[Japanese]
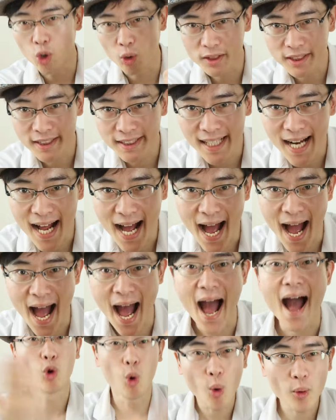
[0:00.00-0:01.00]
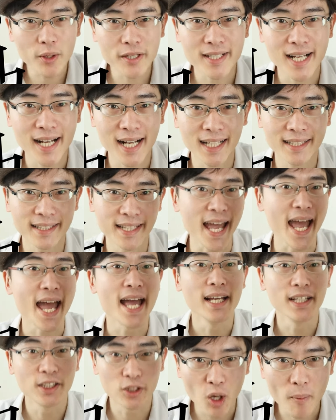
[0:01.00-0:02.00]
こちら、高級感があって
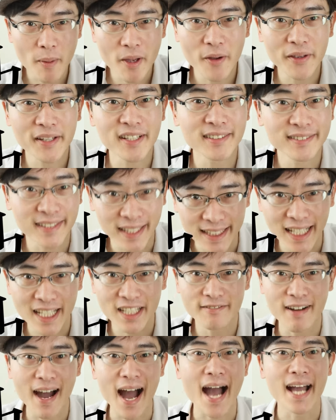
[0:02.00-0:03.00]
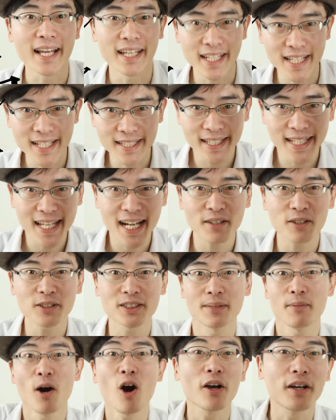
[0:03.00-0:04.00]
人目を引くデザインはインテリアとし
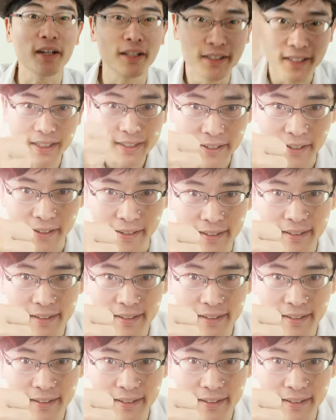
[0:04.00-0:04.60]
てもグッド。